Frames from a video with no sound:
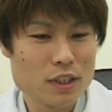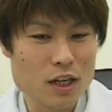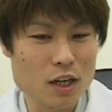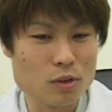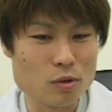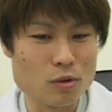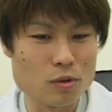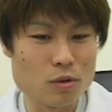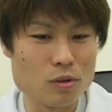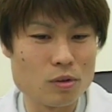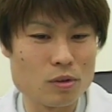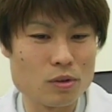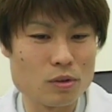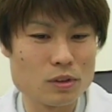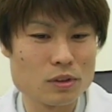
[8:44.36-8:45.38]
あ
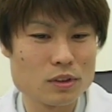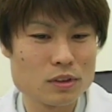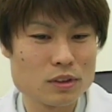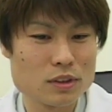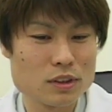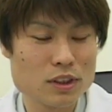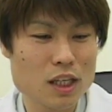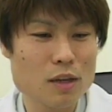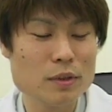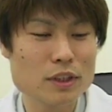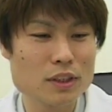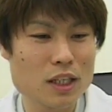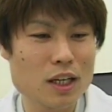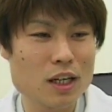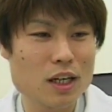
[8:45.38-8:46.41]
と精
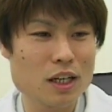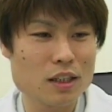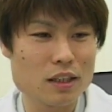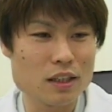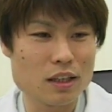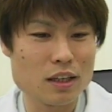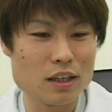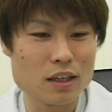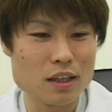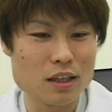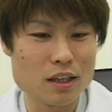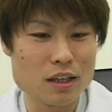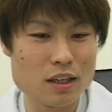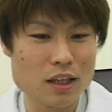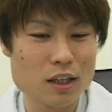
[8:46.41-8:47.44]
密な、
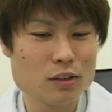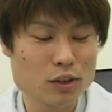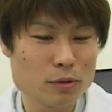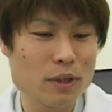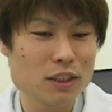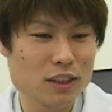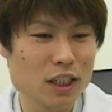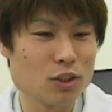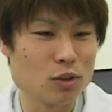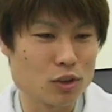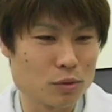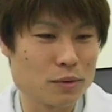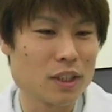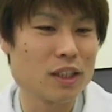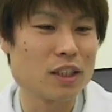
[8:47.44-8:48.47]
えー、XY ステージを
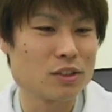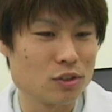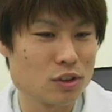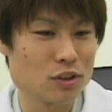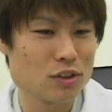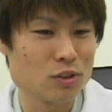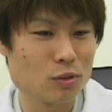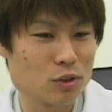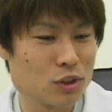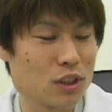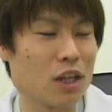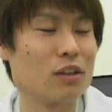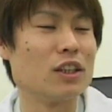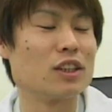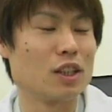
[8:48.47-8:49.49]
組み立てする職種
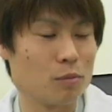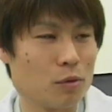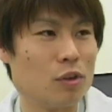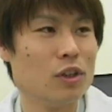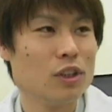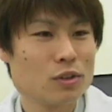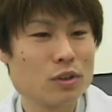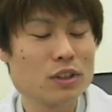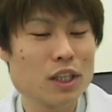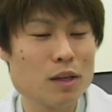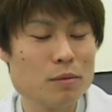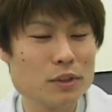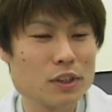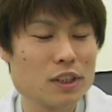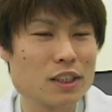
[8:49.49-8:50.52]
があるんですけどもその精
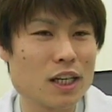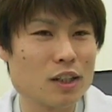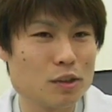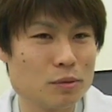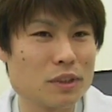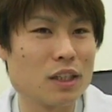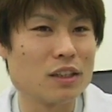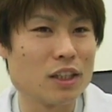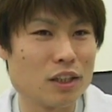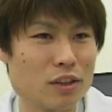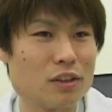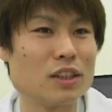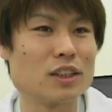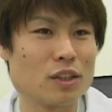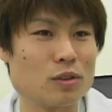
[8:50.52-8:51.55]
密機械組み立てって言って
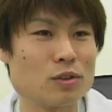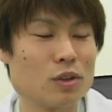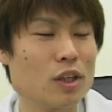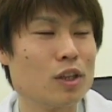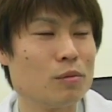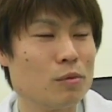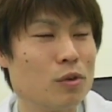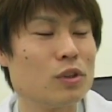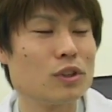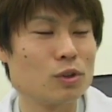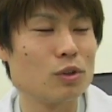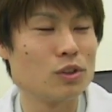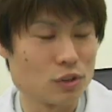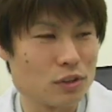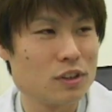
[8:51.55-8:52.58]
るんですけどそれでも
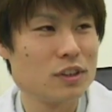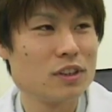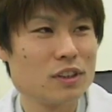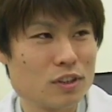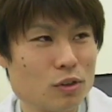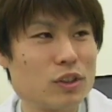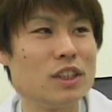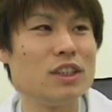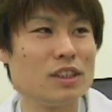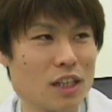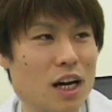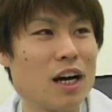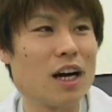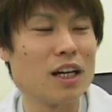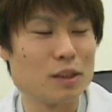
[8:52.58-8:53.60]
一つの機
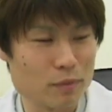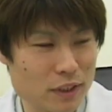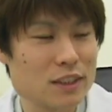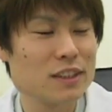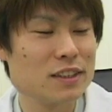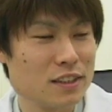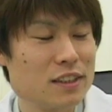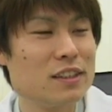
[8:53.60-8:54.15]
があります